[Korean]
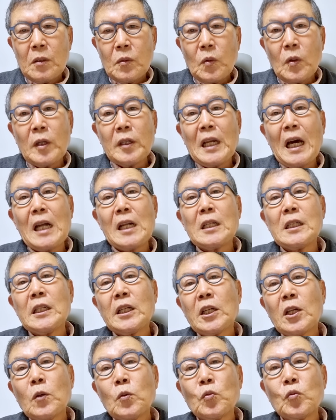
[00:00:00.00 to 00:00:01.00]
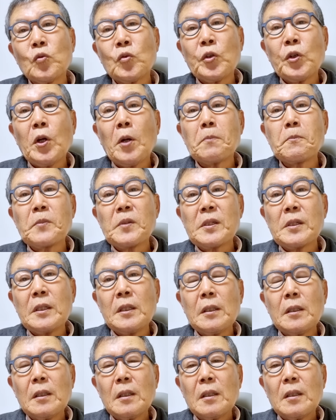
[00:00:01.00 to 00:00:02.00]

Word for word: 왜 나는 이렇게 운이 없지?